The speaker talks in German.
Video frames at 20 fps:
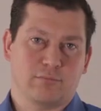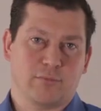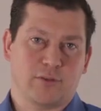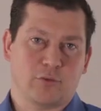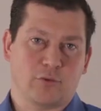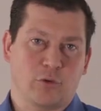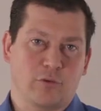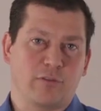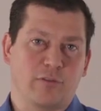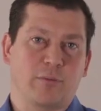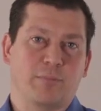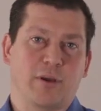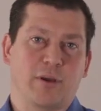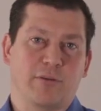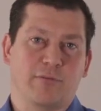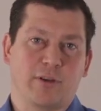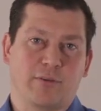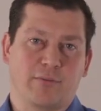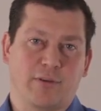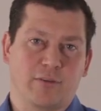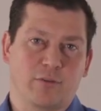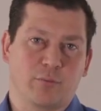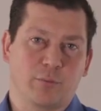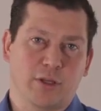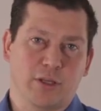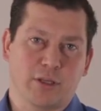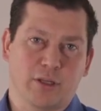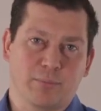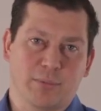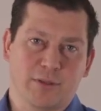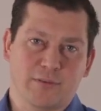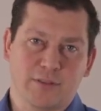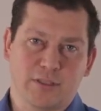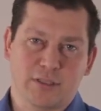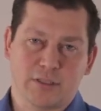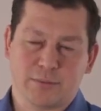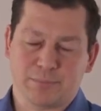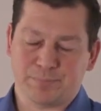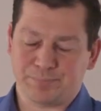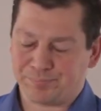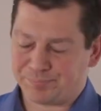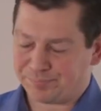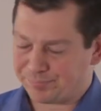was häufig bei Frequenzumrichtern passiert.